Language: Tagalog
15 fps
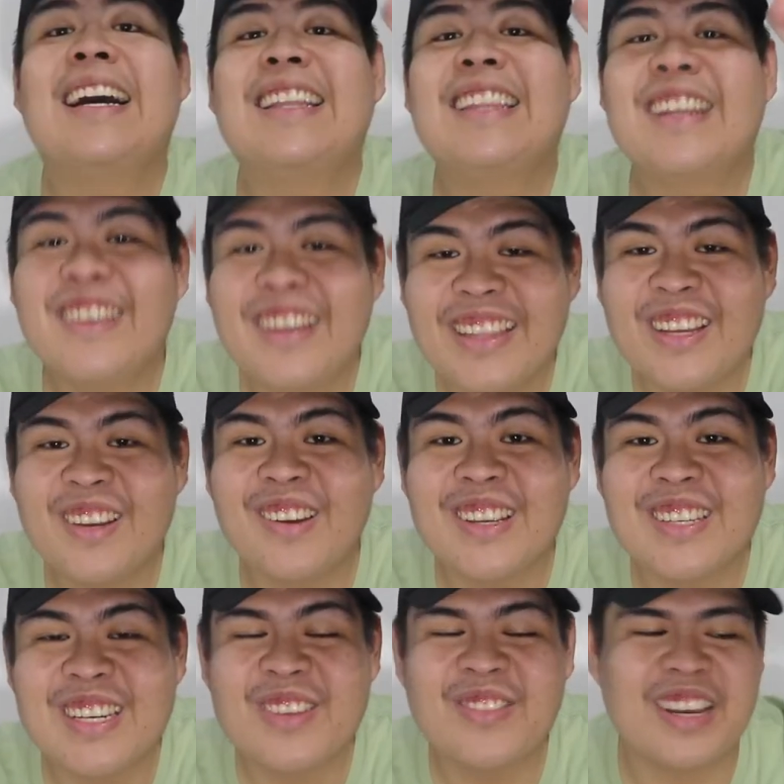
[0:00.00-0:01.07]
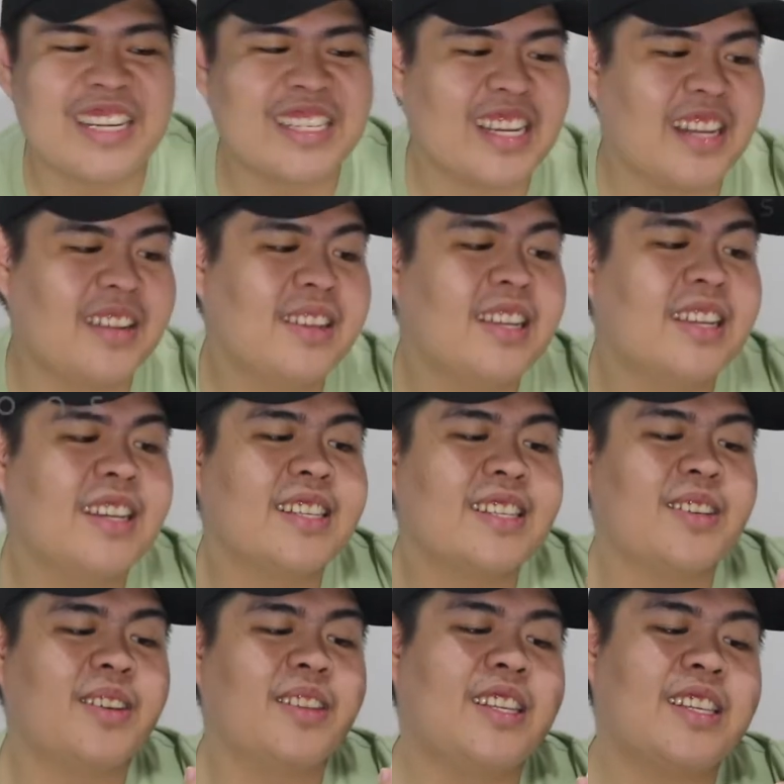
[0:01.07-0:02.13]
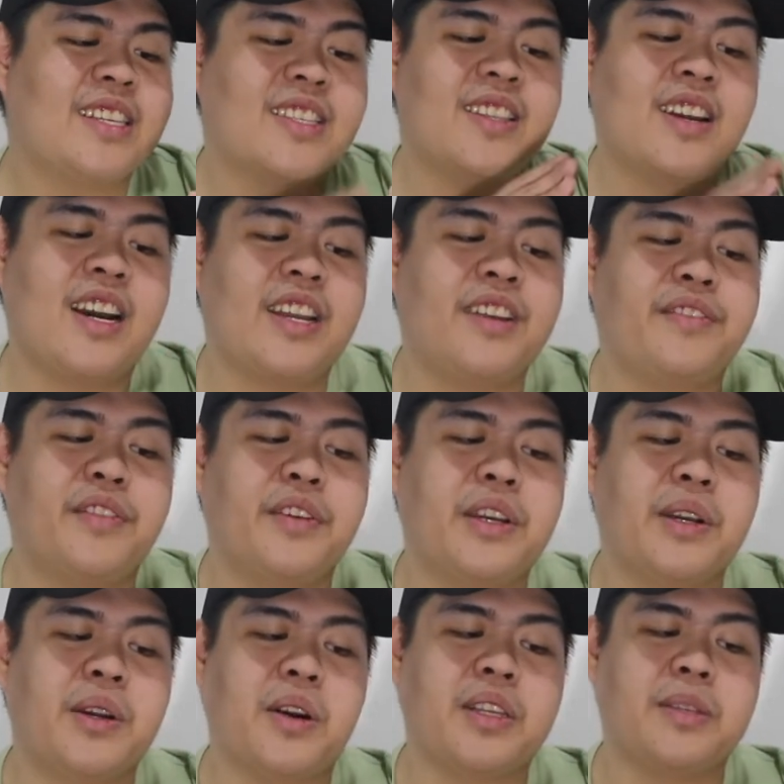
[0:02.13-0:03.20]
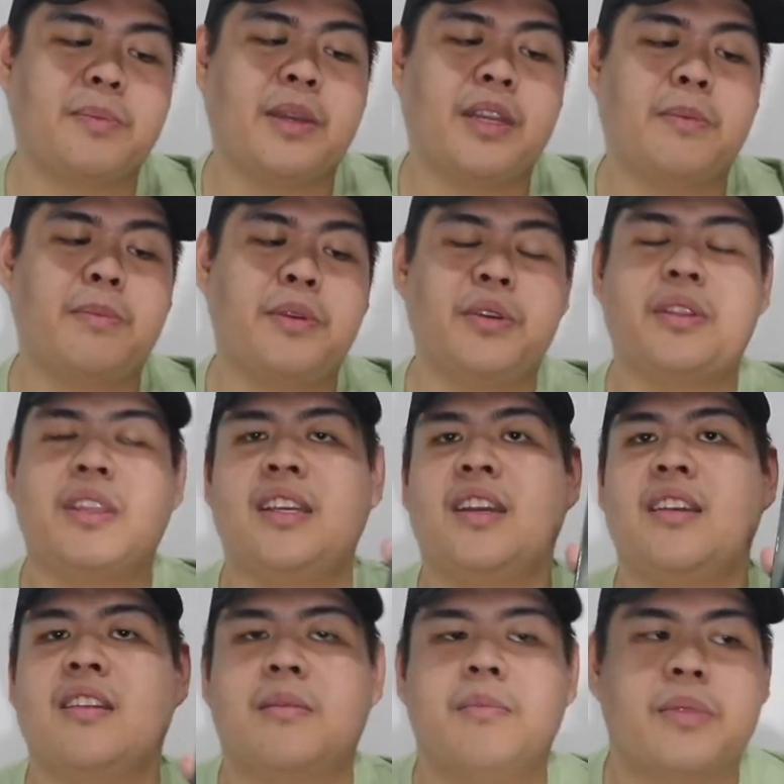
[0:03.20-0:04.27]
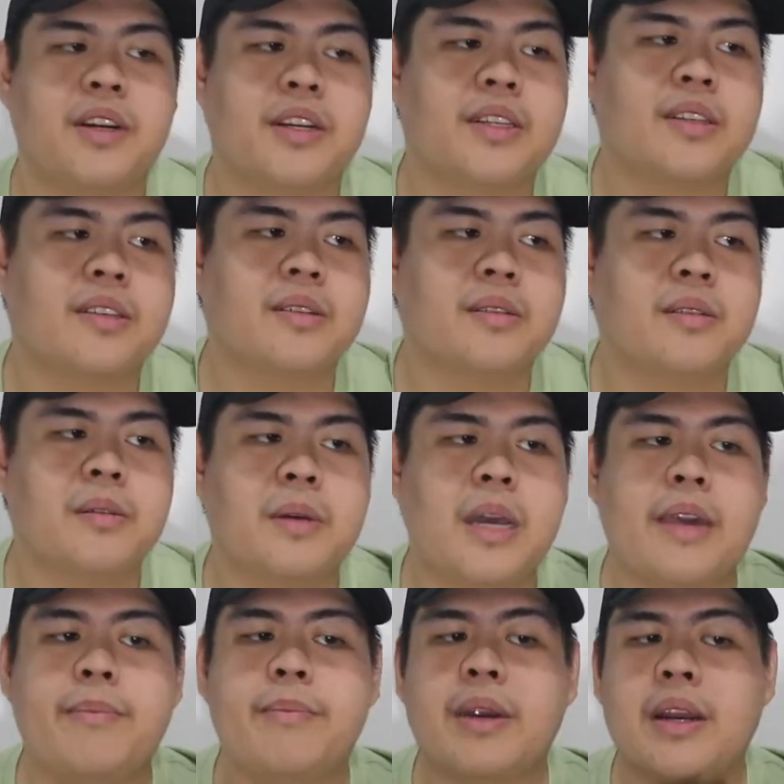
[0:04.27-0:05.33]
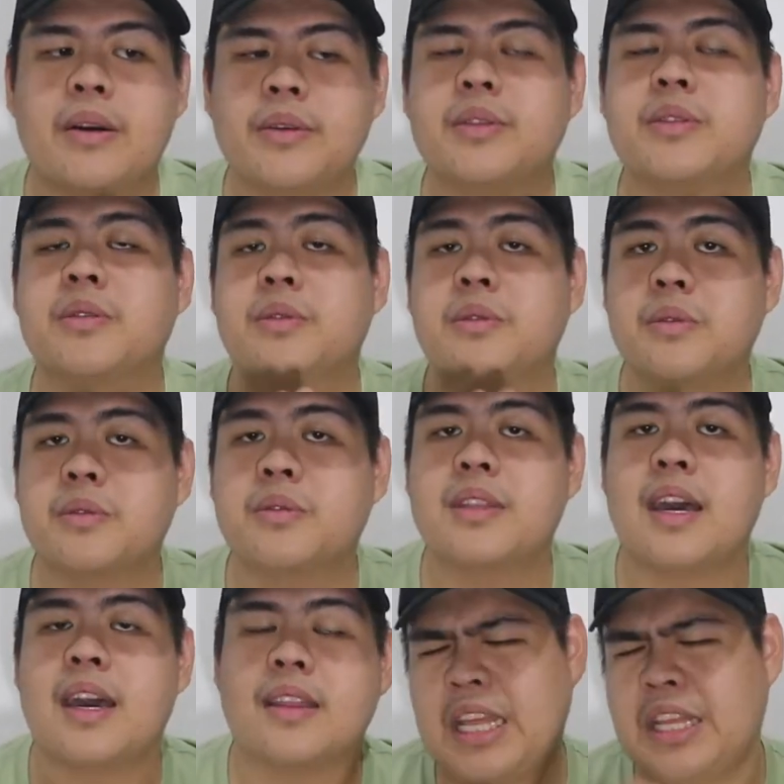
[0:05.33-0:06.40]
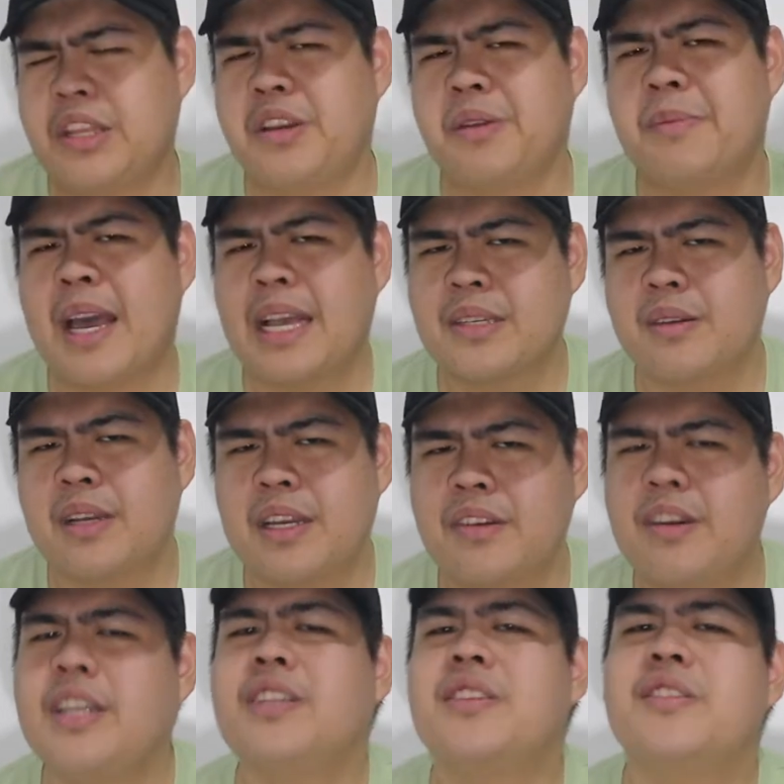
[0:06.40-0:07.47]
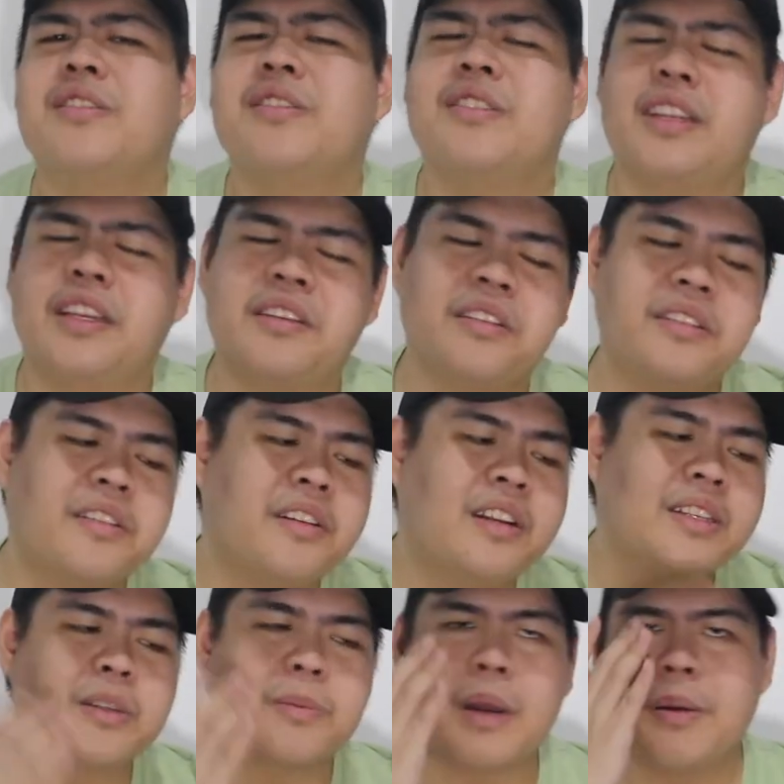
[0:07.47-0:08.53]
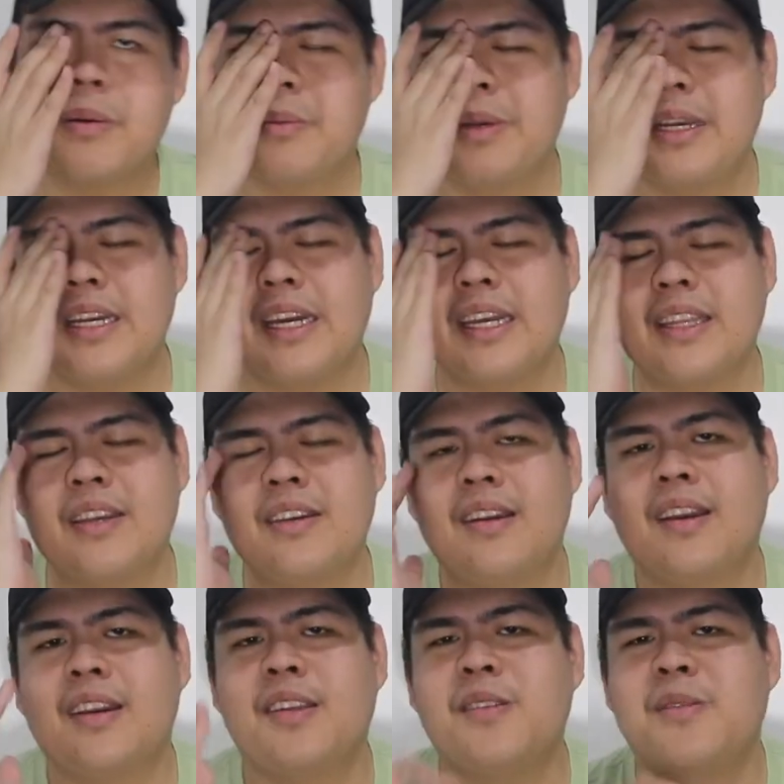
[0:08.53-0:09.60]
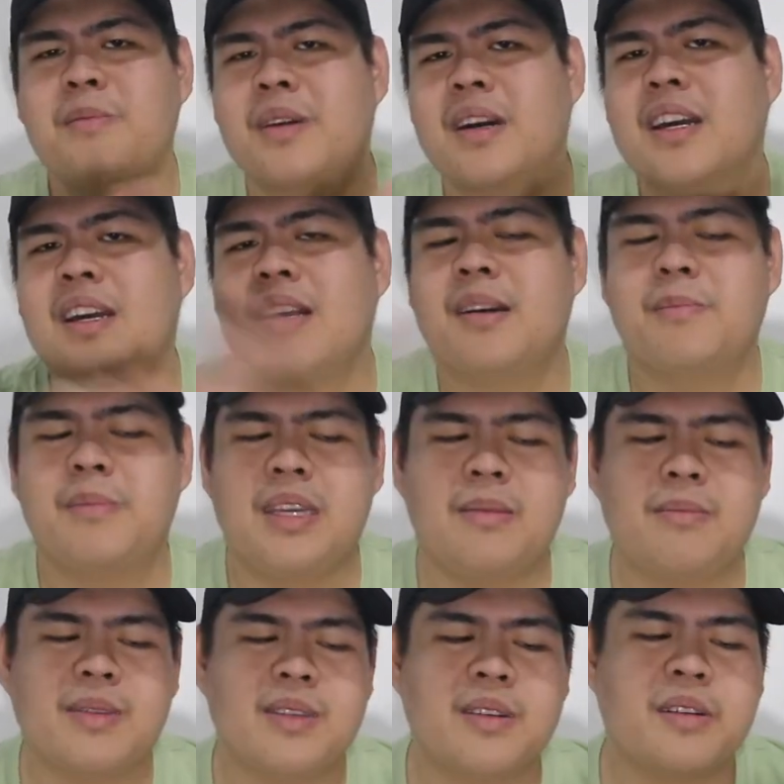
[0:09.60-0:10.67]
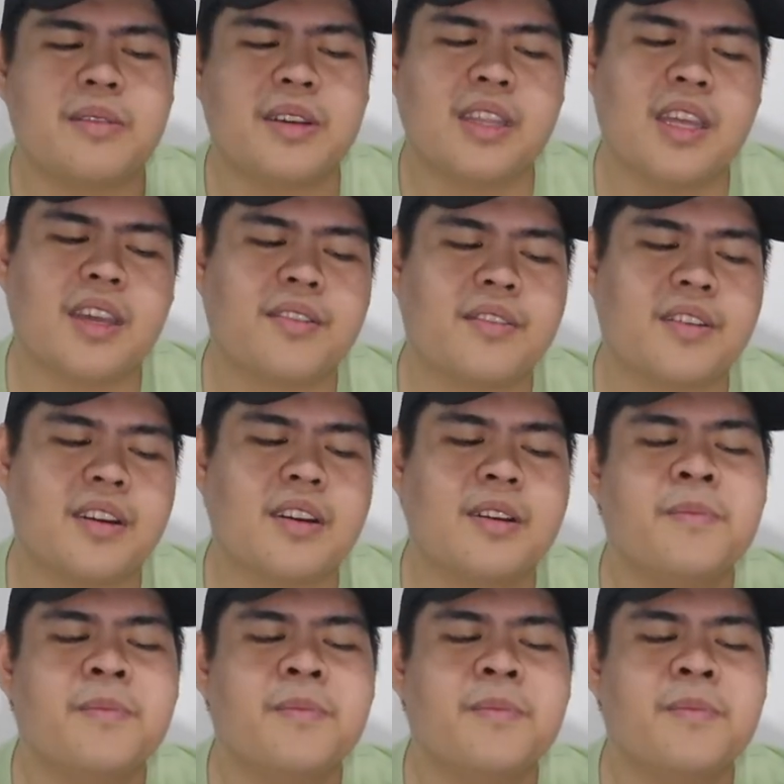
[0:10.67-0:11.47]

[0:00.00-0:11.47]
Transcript: The Great Equation lang pala siya. So this is the hunt for the cosmic beauty in numbers. So I browsed through that and then yung Maxwell equation and all. So probably nakita niyo na rin yung mga memes or whatever